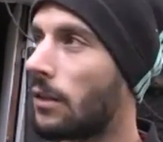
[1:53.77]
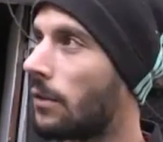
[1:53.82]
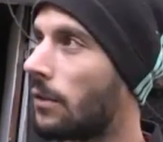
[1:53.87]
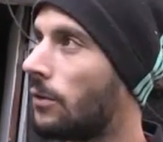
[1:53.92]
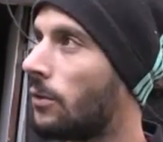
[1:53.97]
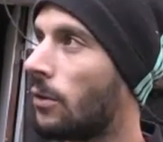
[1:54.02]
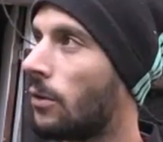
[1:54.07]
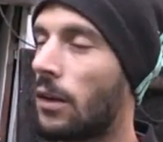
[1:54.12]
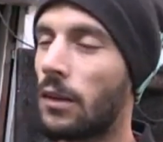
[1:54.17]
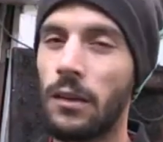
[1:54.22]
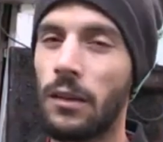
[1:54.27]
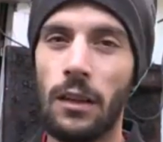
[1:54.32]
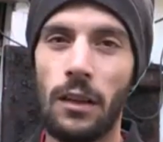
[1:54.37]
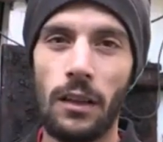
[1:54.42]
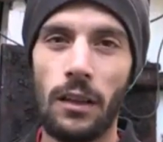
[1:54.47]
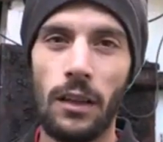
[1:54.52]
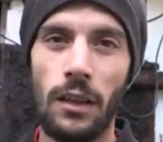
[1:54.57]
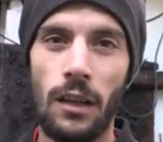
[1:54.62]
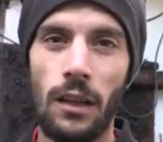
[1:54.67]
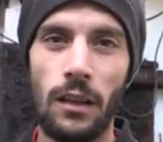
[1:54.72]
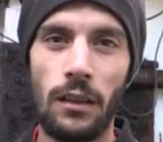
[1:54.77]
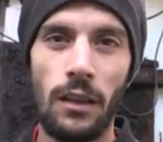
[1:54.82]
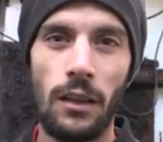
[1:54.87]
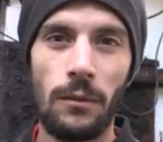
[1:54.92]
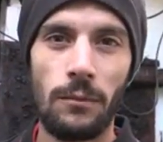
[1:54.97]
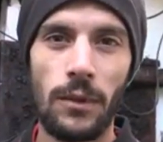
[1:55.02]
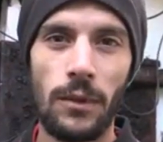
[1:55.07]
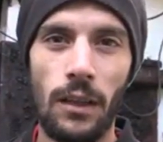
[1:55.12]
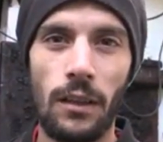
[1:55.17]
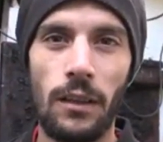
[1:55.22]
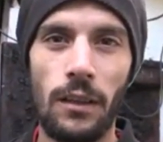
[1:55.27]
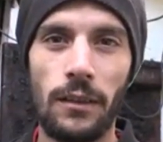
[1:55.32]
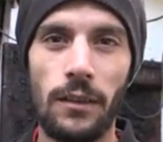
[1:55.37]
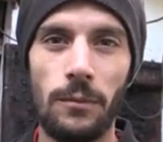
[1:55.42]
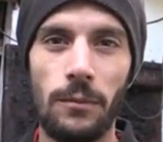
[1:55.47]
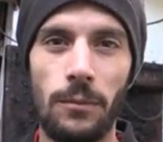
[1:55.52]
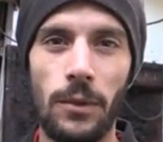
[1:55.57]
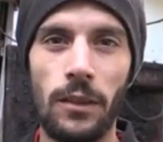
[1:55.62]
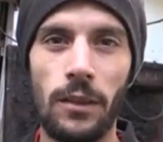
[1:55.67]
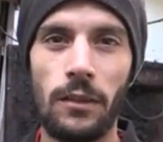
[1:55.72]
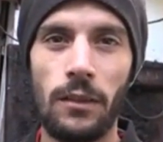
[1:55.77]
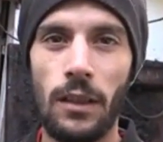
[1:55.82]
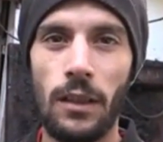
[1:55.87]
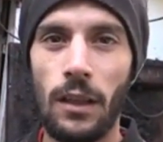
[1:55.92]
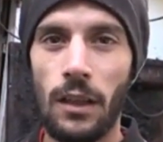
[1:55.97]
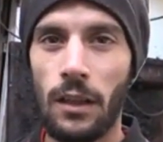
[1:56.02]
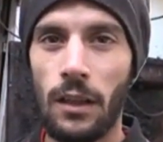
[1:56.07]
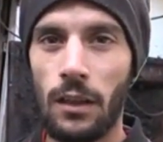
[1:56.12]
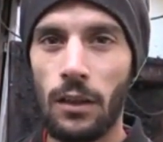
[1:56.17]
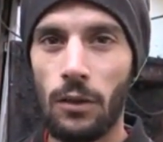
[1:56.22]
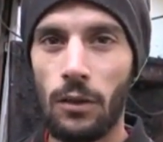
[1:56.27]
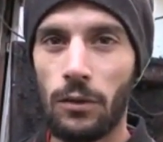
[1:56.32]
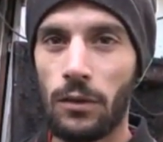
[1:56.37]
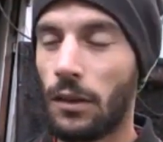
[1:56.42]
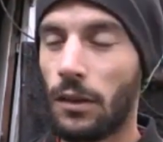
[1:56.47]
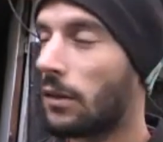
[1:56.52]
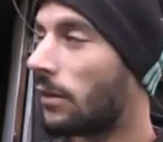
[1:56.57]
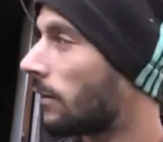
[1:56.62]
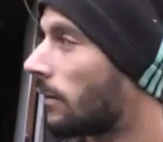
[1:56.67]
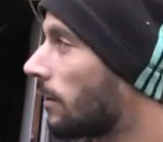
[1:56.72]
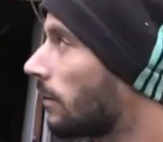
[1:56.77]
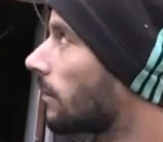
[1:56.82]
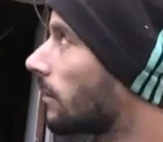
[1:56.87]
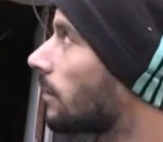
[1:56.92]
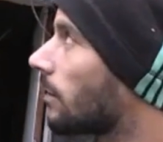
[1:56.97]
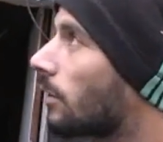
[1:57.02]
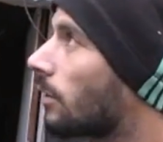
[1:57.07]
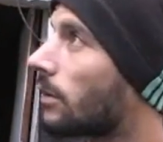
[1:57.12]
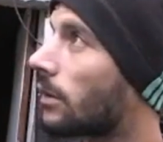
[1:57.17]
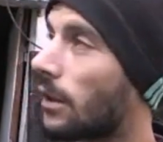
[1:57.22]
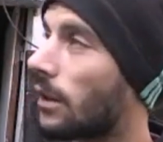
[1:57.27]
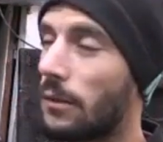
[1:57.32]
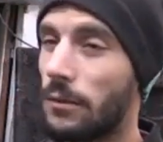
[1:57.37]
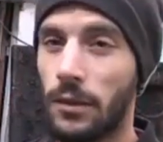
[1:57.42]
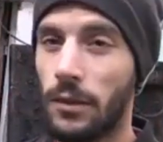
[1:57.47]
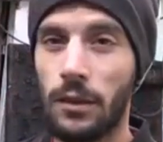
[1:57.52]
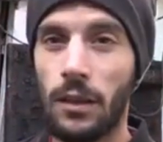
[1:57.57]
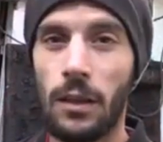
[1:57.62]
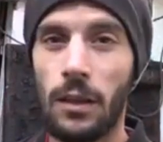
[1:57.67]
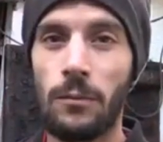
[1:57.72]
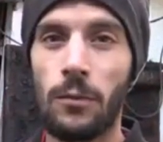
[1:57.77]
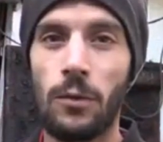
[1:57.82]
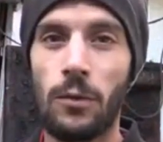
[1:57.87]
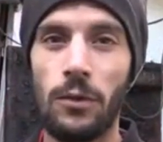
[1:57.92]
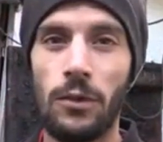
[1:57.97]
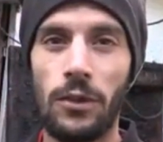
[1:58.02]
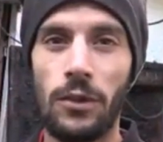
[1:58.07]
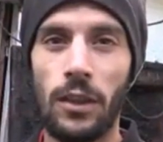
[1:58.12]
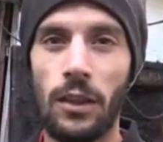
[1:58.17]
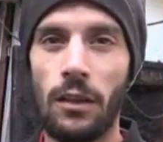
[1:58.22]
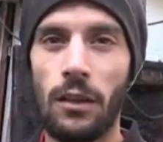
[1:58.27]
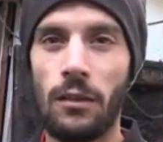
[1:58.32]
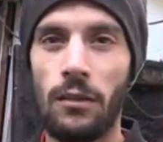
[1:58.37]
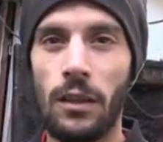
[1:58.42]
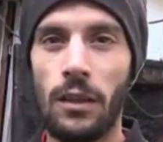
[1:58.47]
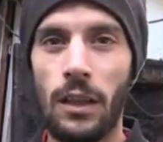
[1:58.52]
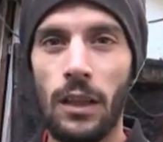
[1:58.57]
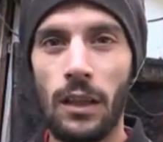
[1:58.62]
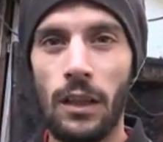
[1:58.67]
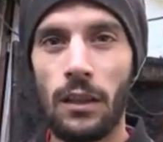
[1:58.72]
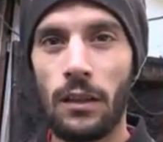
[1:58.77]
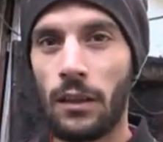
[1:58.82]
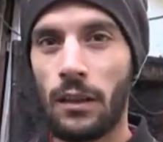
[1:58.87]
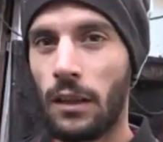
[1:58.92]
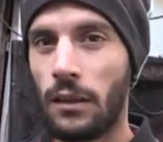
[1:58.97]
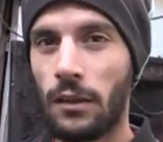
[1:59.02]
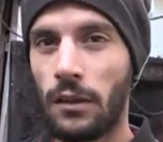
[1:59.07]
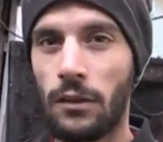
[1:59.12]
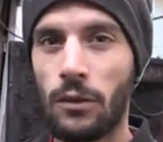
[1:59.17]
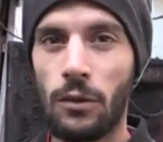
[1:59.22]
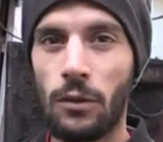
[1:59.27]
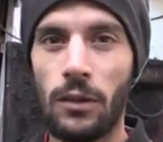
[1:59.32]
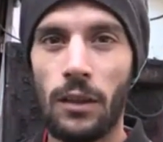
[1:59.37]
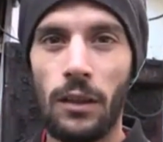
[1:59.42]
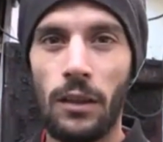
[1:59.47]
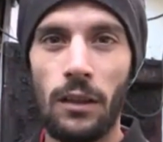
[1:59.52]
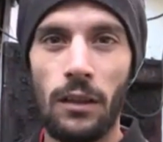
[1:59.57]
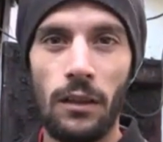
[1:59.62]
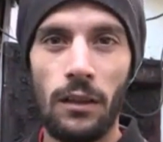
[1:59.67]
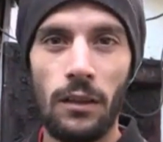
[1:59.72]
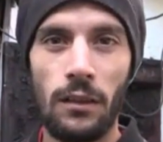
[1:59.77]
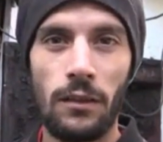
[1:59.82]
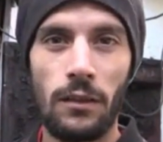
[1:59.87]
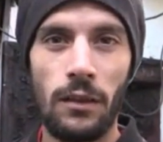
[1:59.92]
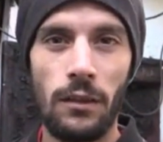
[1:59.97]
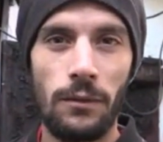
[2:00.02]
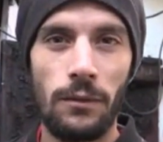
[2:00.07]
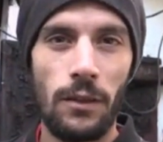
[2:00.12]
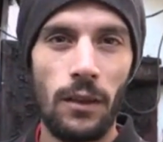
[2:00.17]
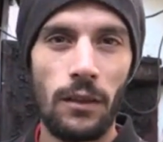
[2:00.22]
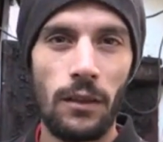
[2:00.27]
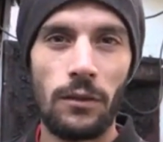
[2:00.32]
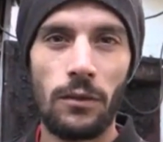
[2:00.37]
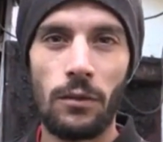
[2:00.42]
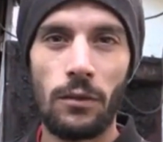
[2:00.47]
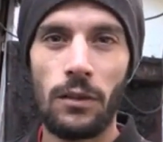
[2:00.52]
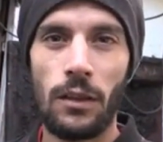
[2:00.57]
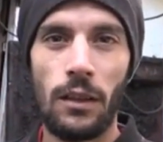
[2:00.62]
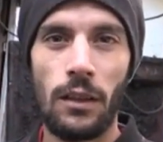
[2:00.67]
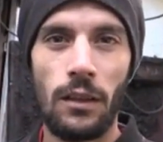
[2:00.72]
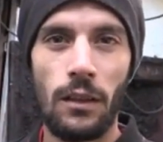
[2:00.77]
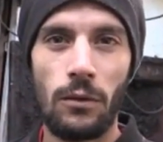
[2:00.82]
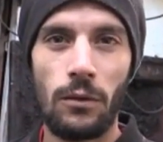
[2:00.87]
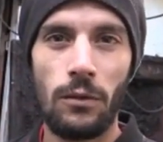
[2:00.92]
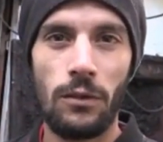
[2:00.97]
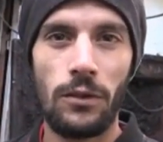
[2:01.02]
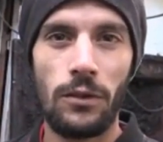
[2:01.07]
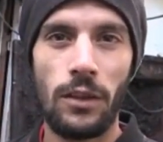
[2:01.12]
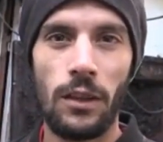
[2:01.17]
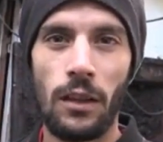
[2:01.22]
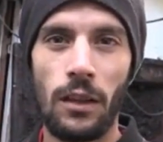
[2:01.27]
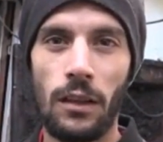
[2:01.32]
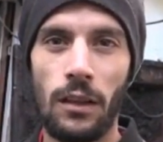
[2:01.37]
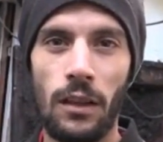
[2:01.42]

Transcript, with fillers: انه هذا الاخير هذا الامطار اللي صبت القطره القطره في الدار من كل جهه قاعده تخطر على التلفاز تخطر على كل جهه